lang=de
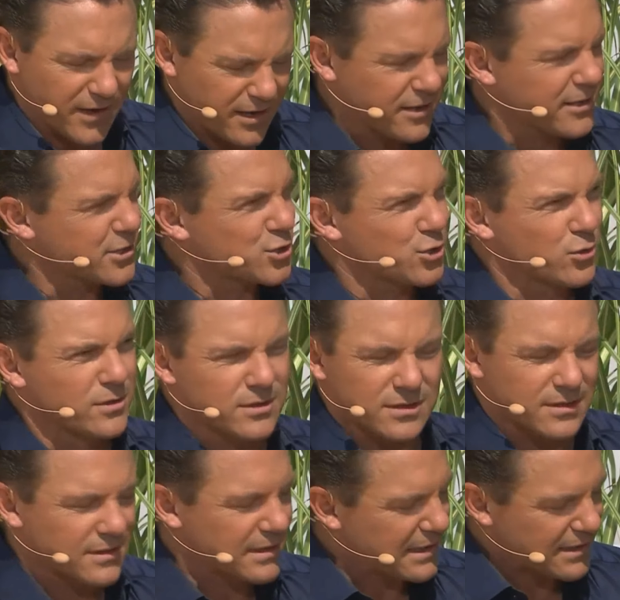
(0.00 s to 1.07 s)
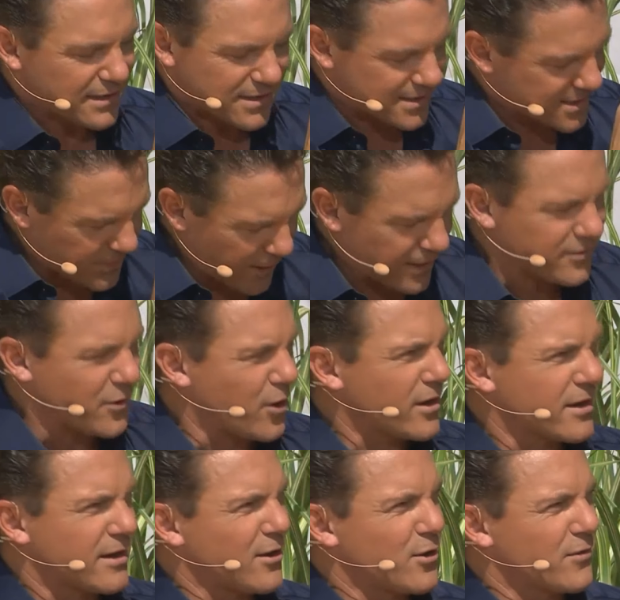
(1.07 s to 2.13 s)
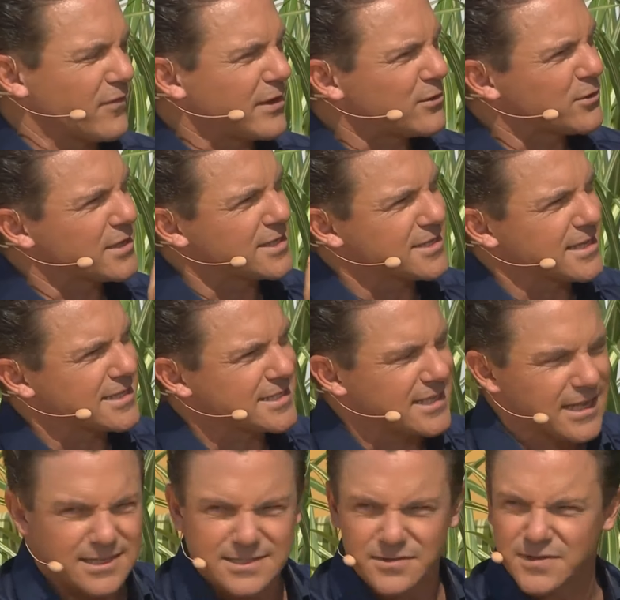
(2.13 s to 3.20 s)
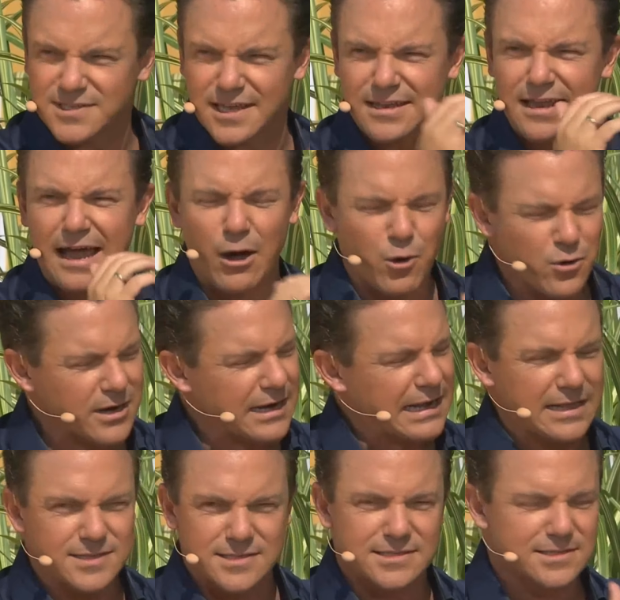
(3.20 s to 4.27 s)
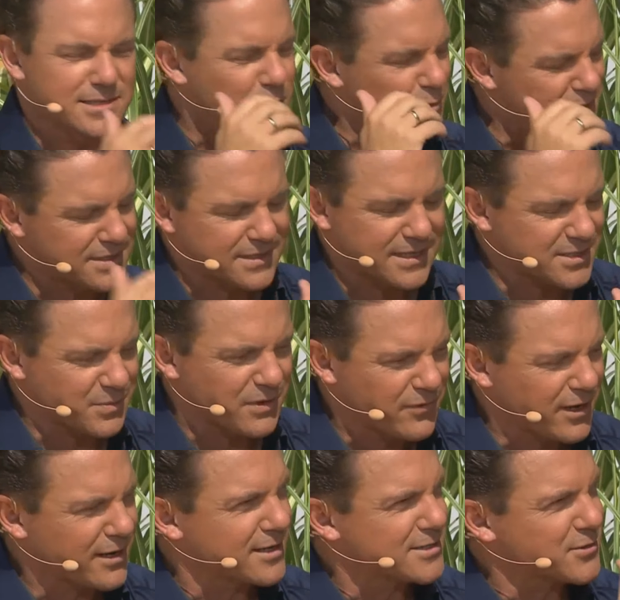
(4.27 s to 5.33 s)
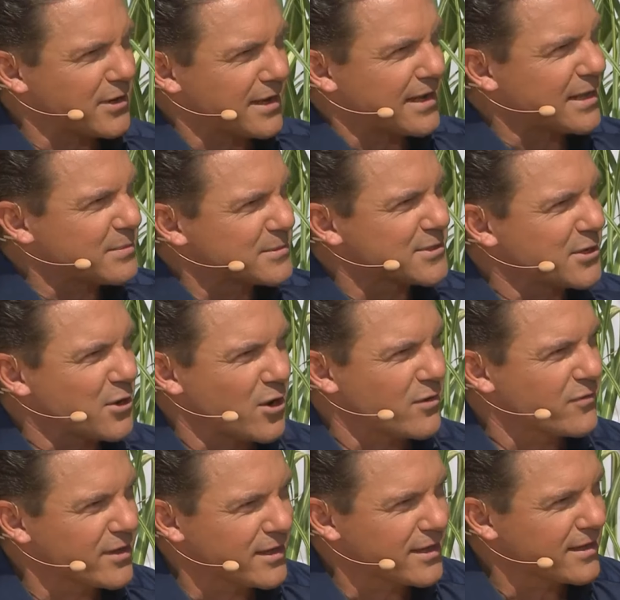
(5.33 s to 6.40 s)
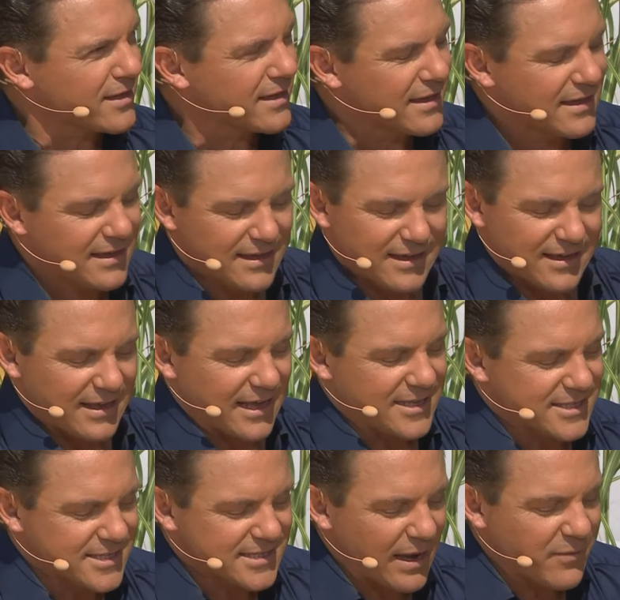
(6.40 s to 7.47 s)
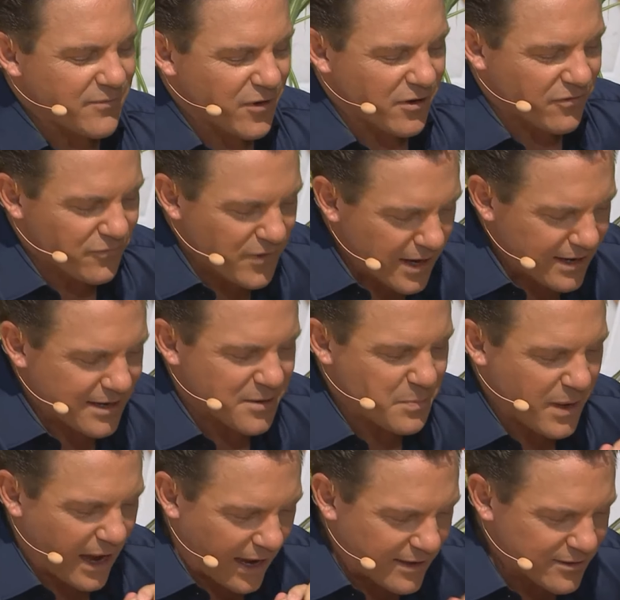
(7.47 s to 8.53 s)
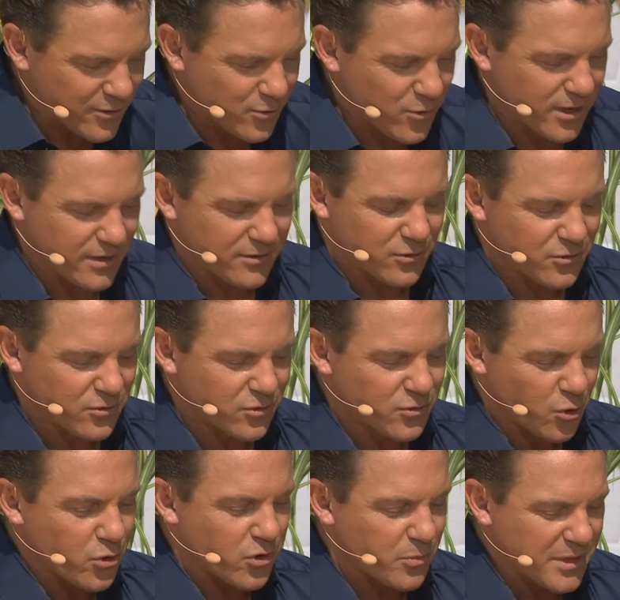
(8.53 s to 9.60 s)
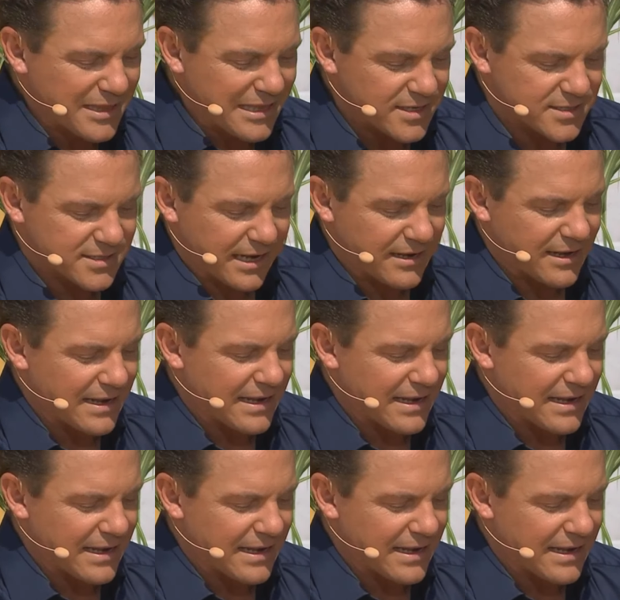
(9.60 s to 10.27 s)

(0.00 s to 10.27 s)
wenige Stunden, zwei Tage lang, wenn du das erzählst, wie seine Augen glänzen, sie müssten das mal wirklich so erleben, so nah wie ich. Es ist einfach wirklich beeindruckend und du dokumentierst deine